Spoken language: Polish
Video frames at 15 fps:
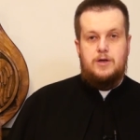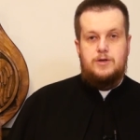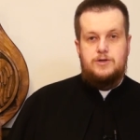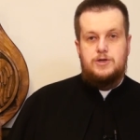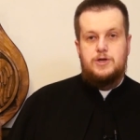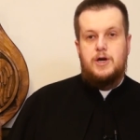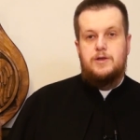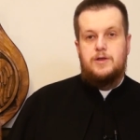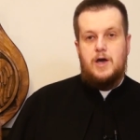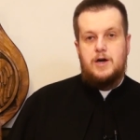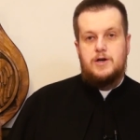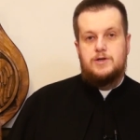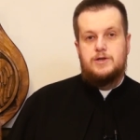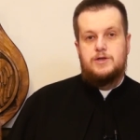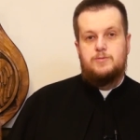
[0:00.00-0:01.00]
Dzisiaj
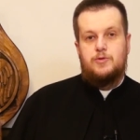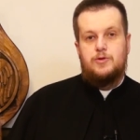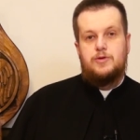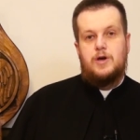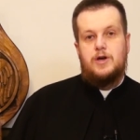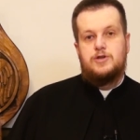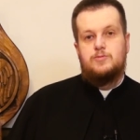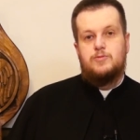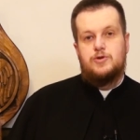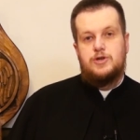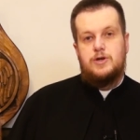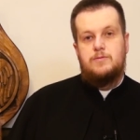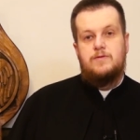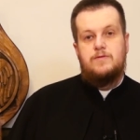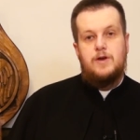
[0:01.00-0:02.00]
także spotkać
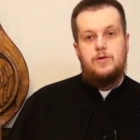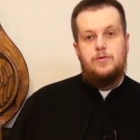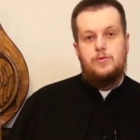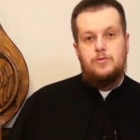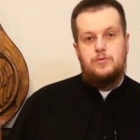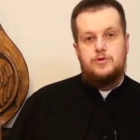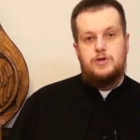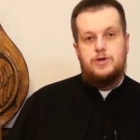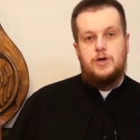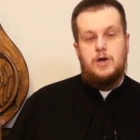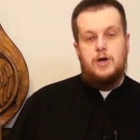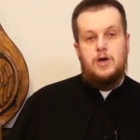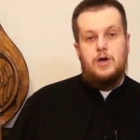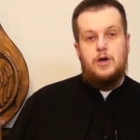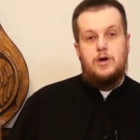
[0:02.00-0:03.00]
możemy wielu ludzi,
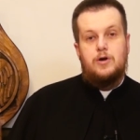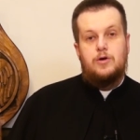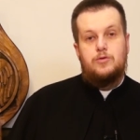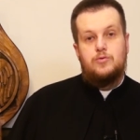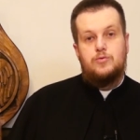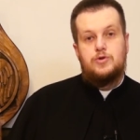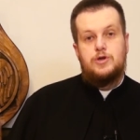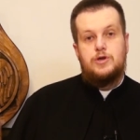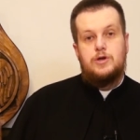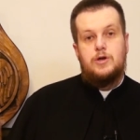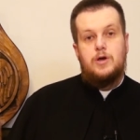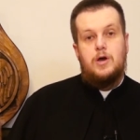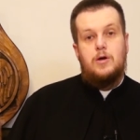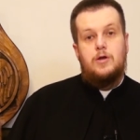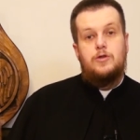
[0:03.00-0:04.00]

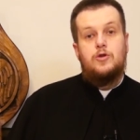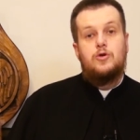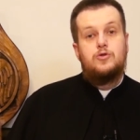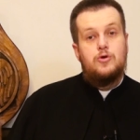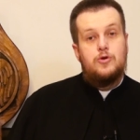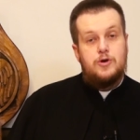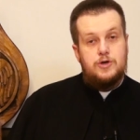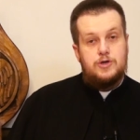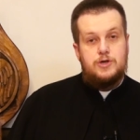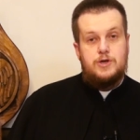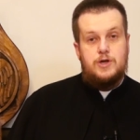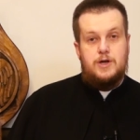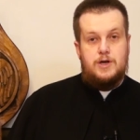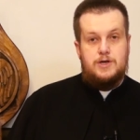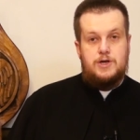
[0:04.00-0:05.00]
którzy
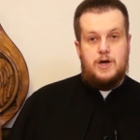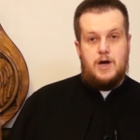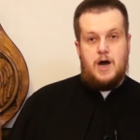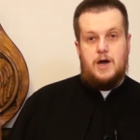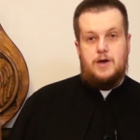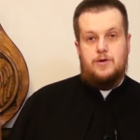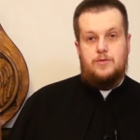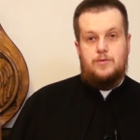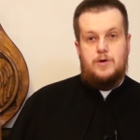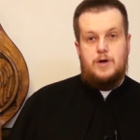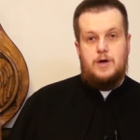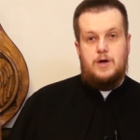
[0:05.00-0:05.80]
notorycznie narzekają.